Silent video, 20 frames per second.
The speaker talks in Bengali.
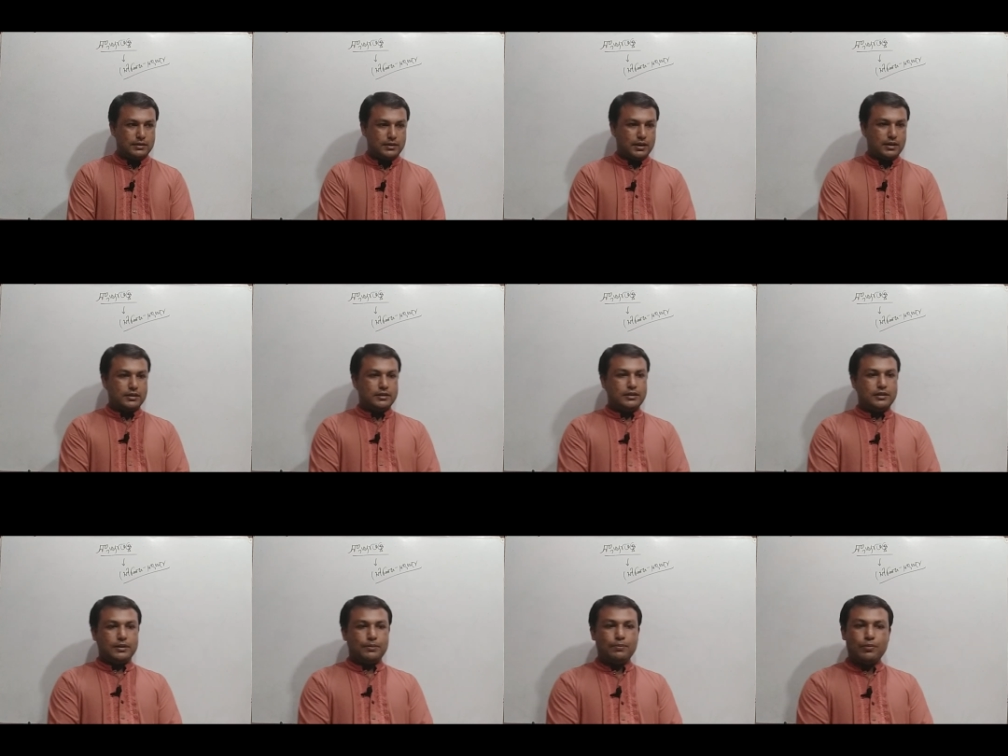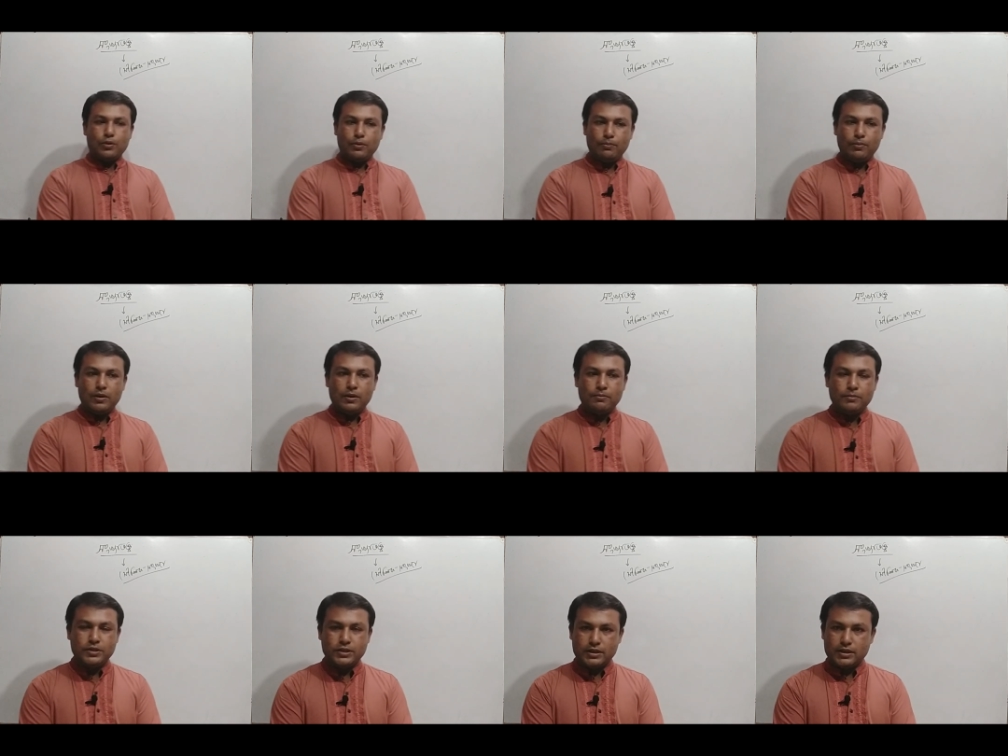যার যেটা
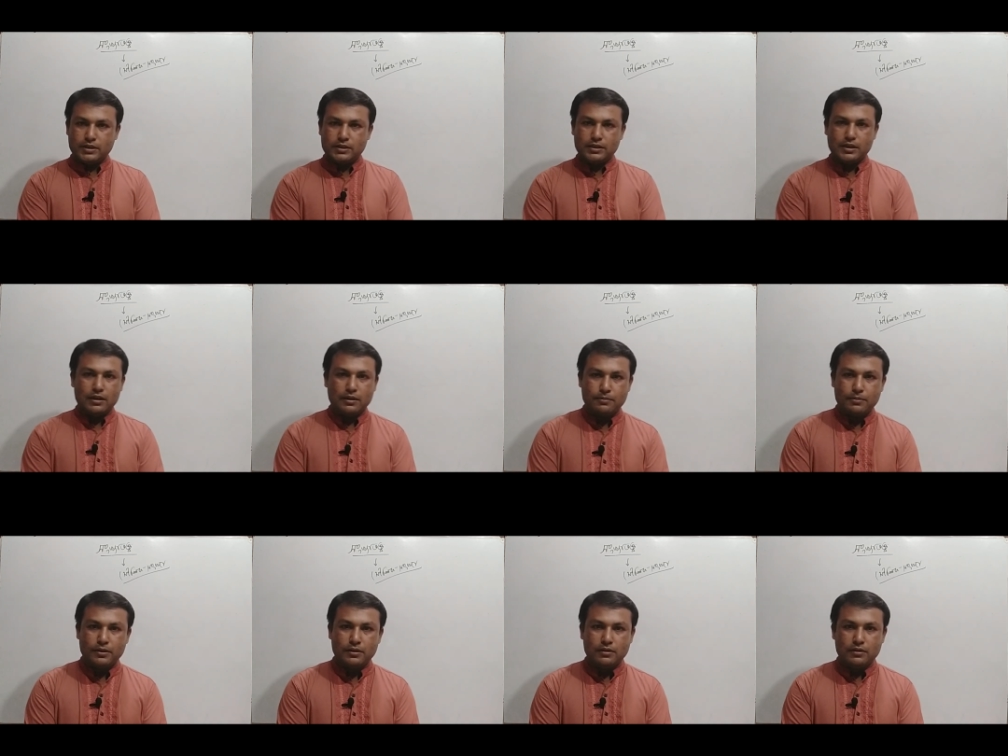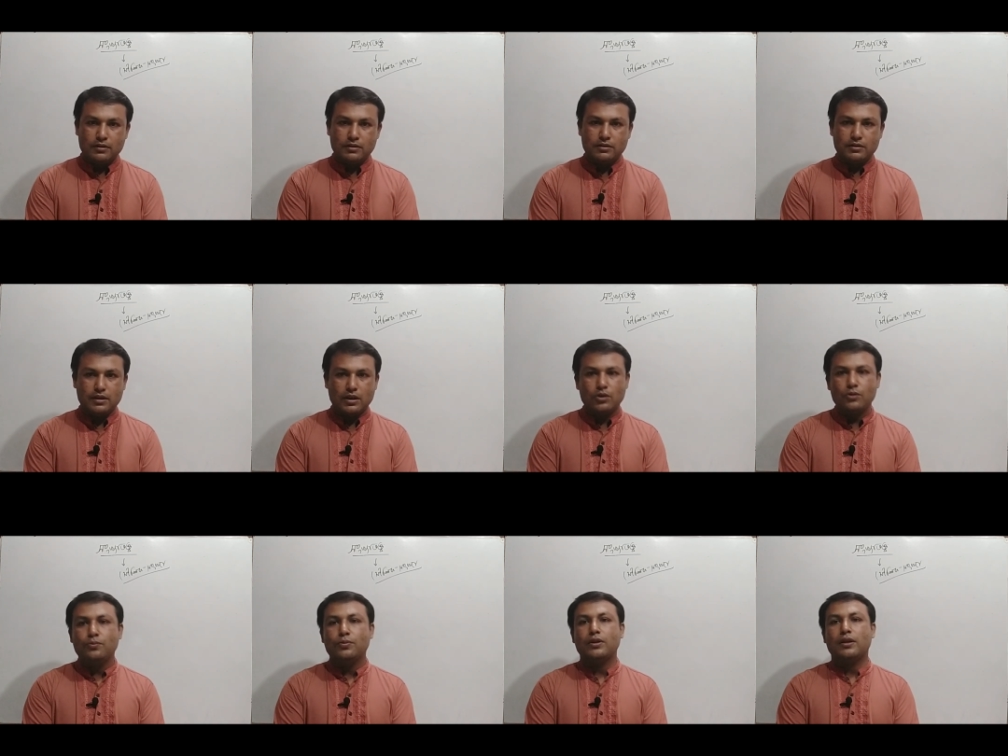প্রবলেম সেটা জানাবেন
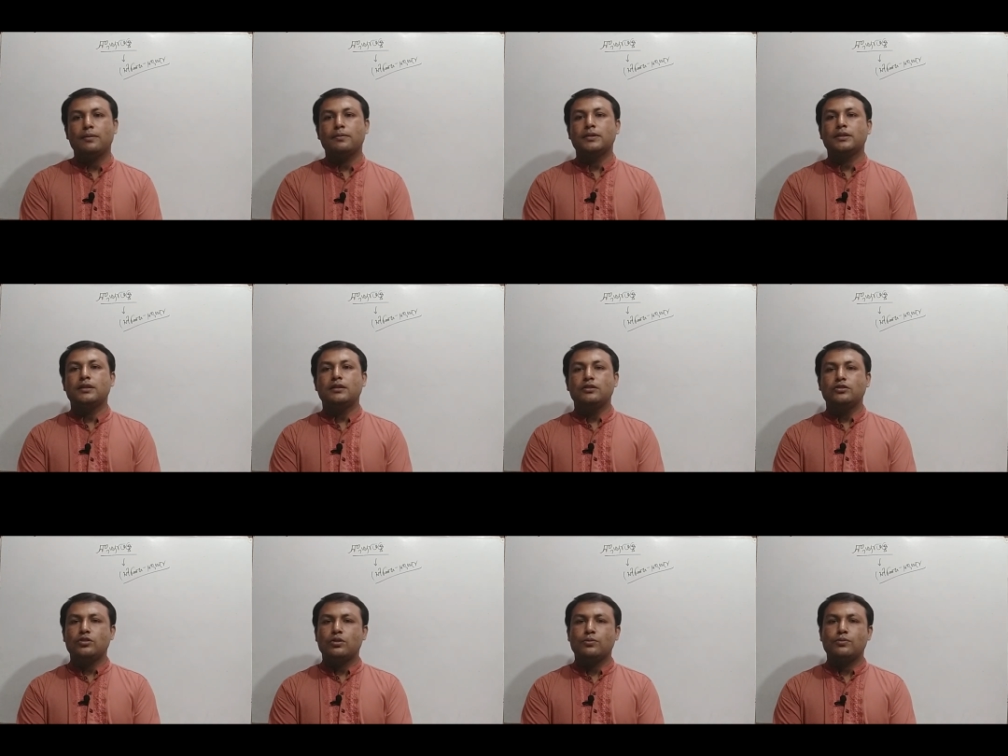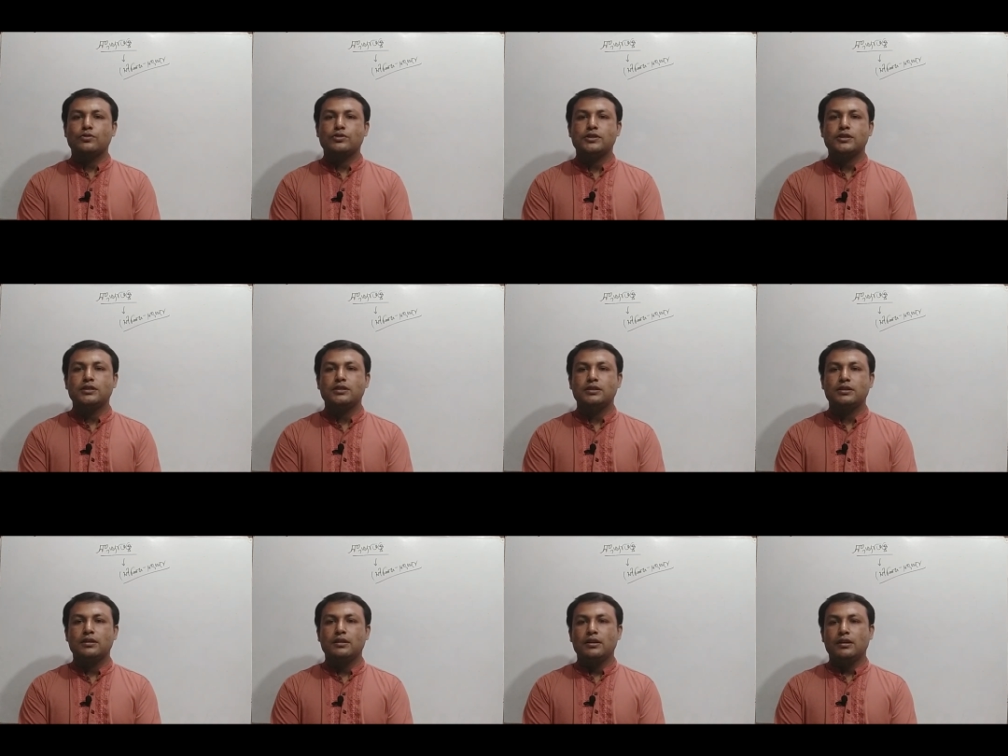তার উপর আমাদের সর্বশেষ
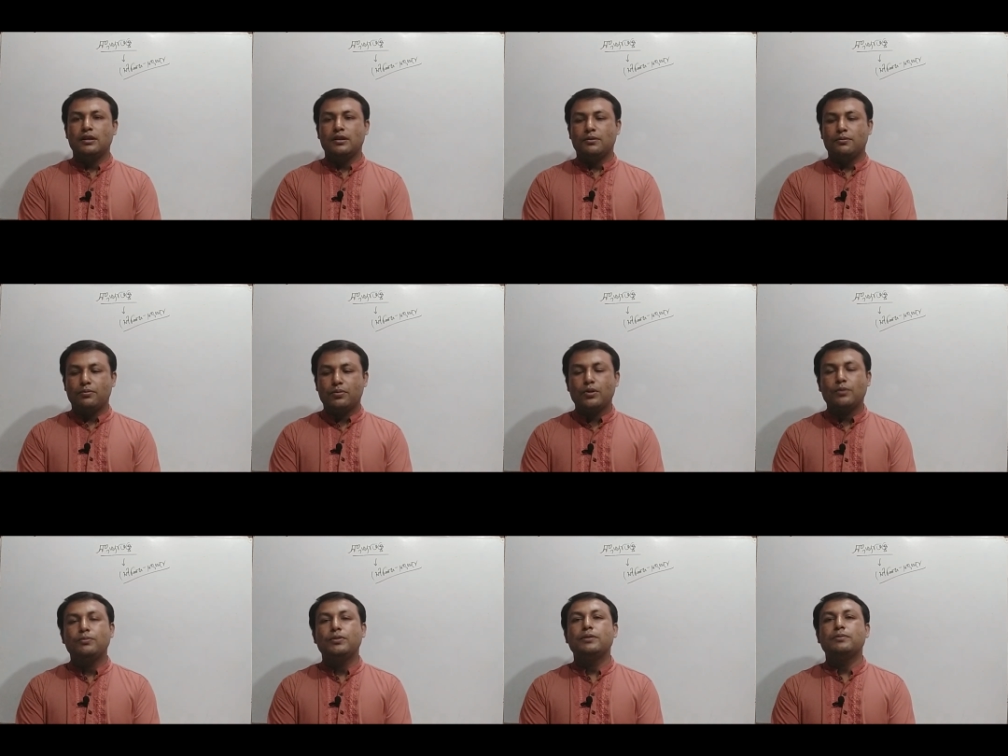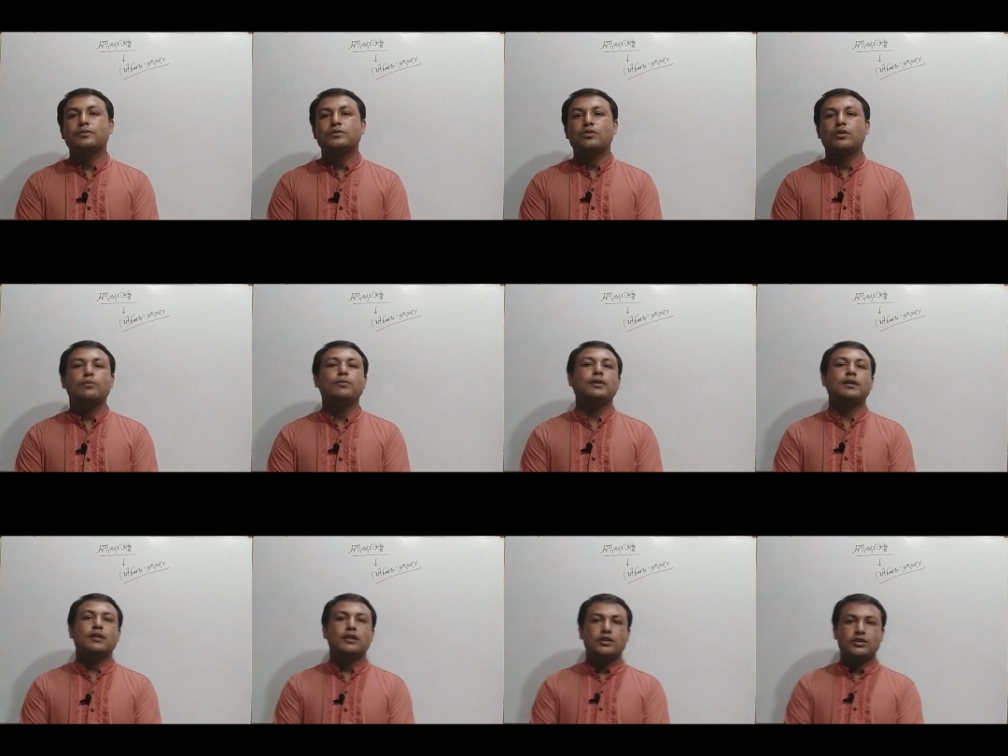প্রবলেম
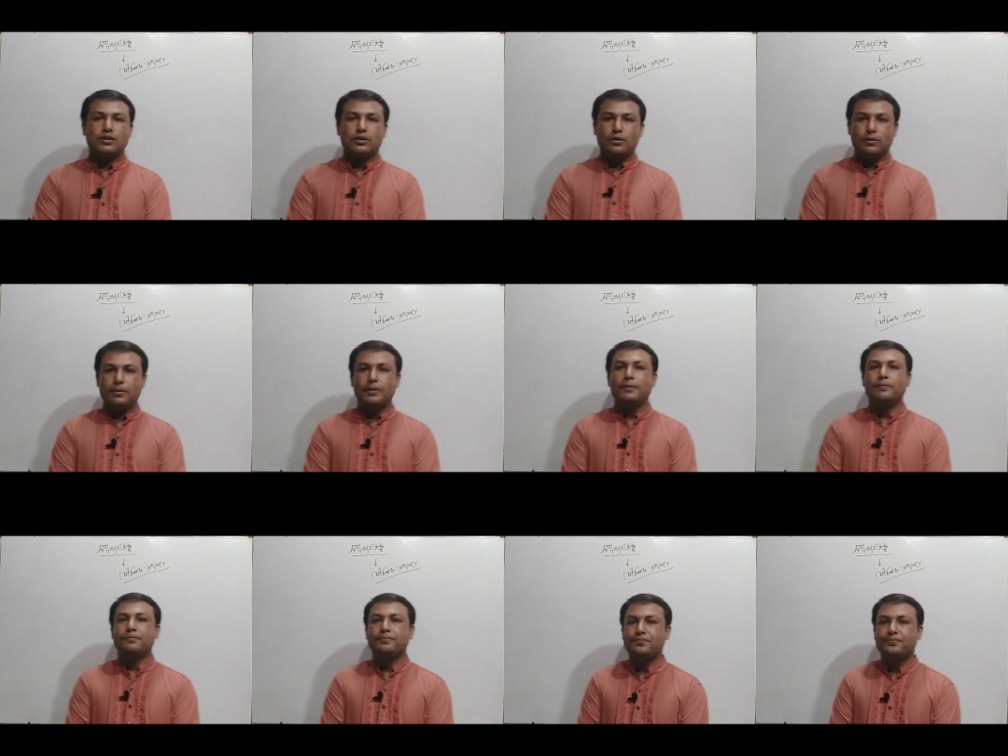সলভিং ক্লাসটা হবে